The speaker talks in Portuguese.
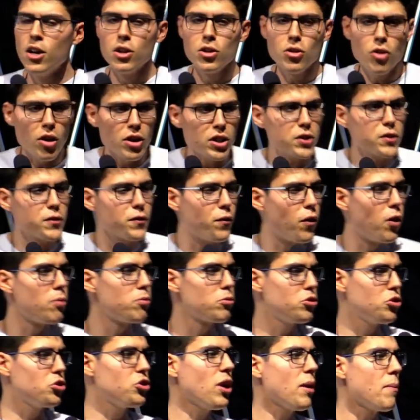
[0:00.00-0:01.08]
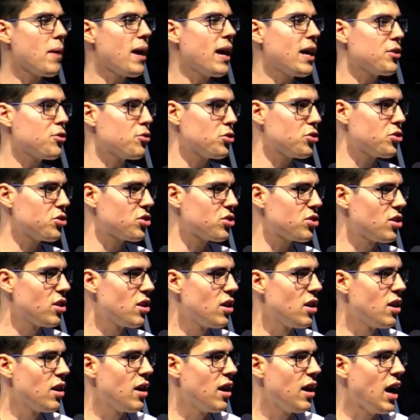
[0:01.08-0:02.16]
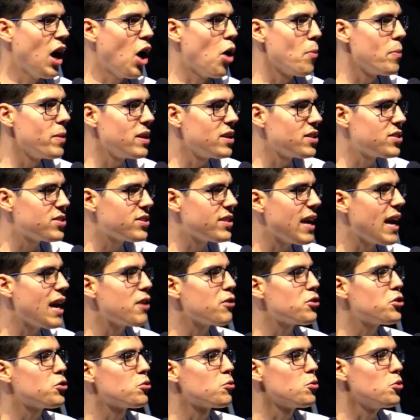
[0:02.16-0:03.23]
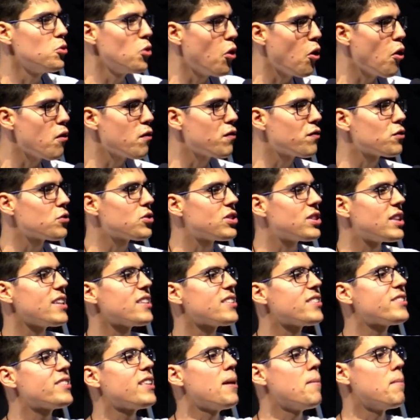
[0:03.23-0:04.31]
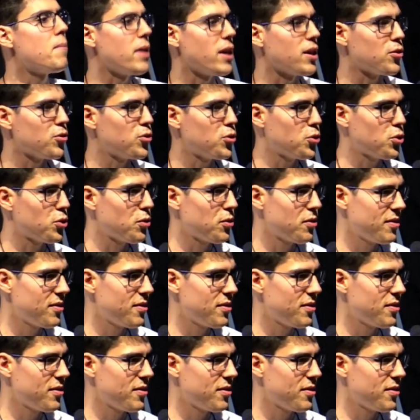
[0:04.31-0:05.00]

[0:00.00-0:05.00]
Nós fomos chamados ao ministério de um novo testamento.